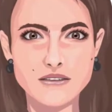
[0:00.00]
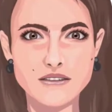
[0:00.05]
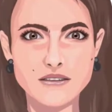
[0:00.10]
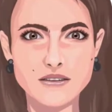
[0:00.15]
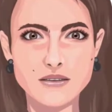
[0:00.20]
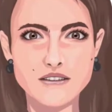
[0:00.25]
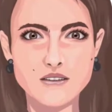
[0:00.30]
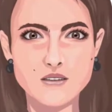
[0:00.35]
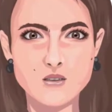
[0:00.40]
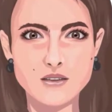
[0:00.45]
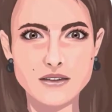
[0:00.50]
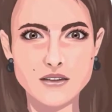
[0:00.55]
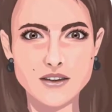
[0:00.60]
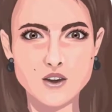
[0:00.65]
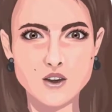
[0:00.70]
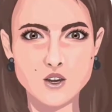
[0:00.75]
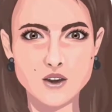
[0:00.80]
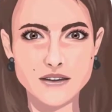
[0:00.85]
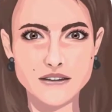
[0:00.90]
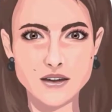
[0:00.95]
Vedremo
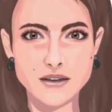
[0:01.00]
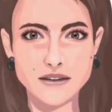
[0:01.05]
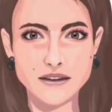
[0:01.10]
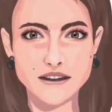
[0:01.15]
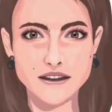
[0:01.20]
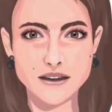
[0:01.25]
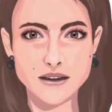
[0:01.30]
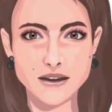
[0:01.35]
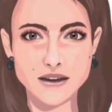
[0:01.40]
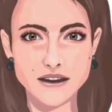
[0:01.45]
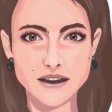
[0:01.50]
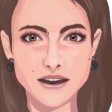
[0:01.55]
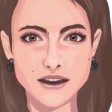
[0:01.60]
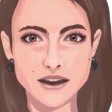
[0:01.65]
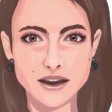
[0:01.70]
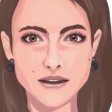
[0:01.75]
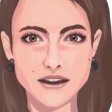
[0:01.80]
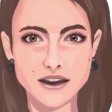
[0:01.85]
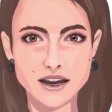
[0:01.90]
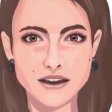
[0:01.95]
cosa
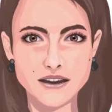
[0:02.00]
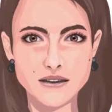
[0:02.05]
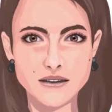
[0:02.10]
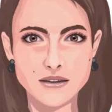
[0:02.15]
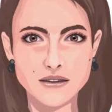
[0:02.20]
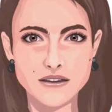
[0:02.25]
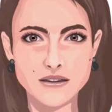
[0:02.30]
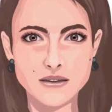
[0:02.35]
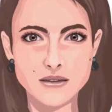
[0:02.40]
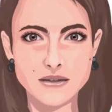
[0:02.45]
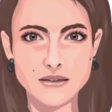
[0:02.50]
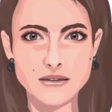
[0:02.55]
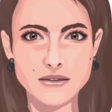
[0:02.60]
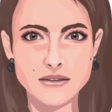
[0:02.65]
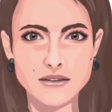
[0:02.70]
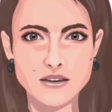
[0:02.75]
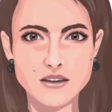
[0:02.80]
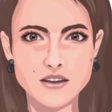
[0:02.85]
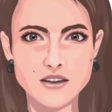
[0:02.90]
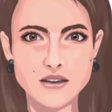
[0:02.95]
considerare per scegliere il
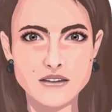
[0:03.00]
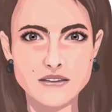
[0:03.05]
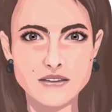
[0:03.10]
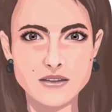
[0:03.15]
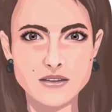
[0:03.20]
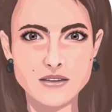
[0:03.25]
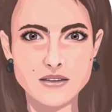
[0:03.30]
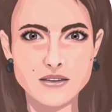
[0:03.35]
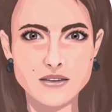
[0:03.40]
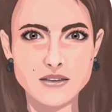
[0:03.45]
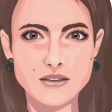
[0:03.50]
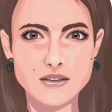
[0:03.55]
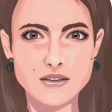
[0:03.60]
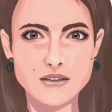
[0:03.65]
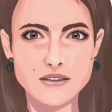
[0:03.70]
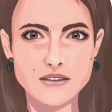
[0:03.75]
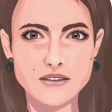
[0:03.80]
miglior prodotto.